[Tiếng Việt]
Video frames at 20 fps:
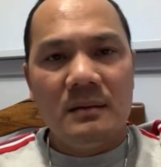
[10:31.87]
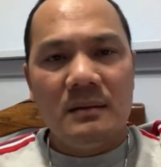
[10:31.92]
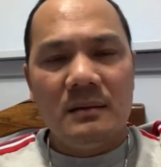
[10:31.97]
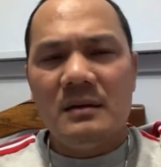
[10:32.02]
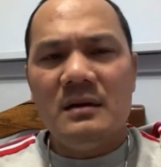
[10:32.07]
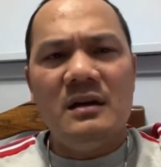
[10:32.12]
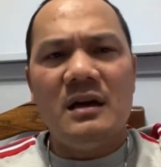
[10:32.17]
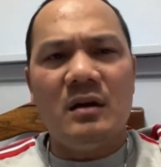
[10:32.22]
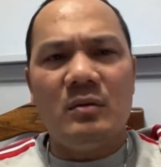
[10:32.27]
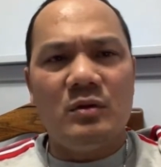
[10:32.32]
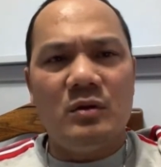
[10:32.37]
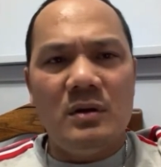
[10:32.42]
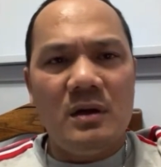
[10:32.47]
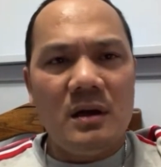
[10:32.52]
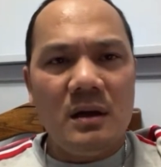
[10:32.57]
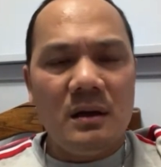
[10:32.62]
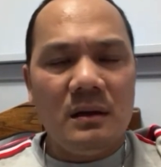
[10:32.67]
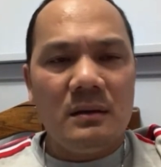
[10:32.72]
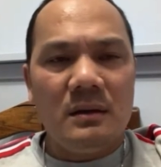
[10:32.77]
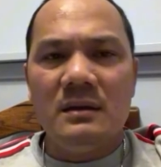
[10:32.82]
đừng học tụi nó
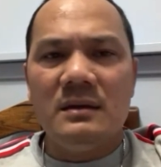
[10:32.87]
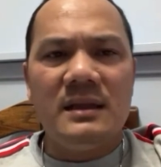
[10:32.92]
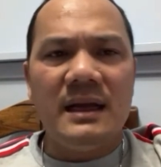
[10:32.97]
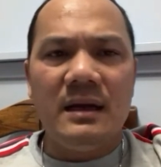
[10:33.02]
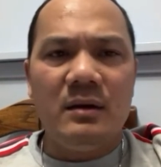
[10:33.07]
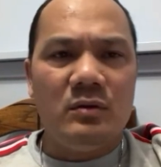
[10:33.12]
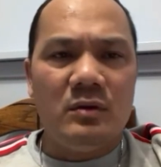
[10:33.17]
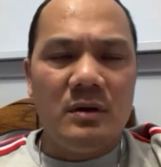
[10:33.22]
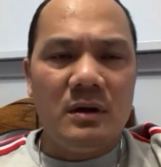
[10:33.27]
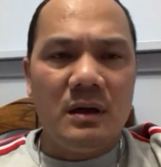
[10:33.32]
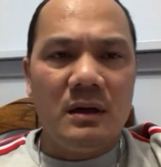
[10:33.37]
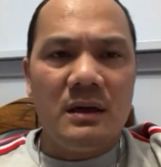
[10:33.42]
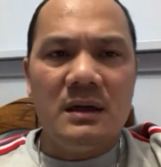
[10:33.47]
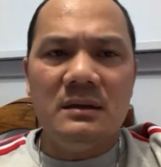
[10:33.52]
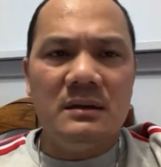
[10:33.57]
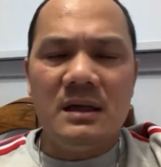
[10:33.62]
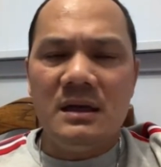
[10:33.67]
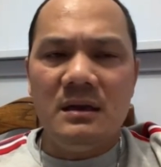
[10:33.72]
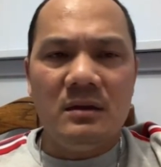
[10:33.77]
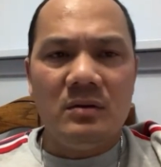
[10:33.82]
đừng theo tụi nó
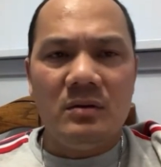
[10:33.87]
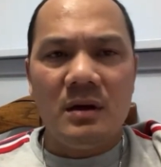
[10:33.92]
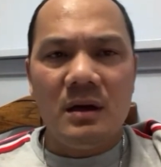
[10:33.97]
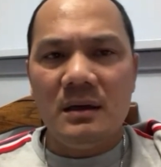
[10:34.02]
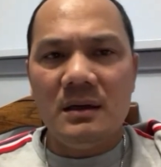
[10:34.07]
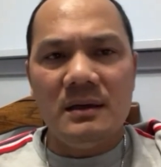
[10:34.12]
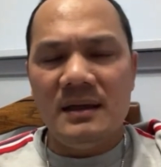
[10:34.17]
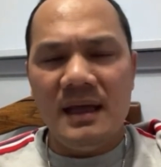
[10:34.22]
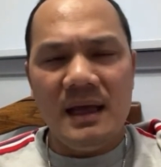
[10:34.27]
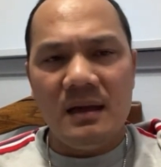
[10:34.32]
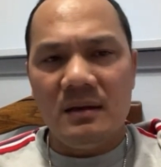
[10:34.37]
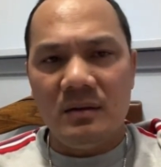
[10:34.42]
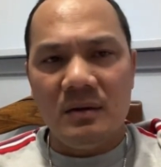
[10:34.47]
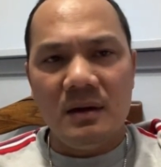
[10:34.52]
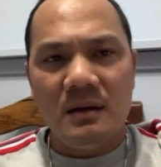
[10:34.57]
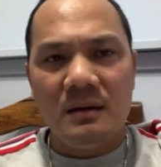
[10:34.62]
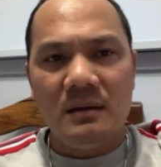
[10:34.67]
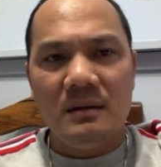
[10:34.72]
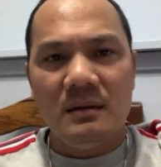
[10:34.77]
đừng tin tụi nó đừng nghe tụi nó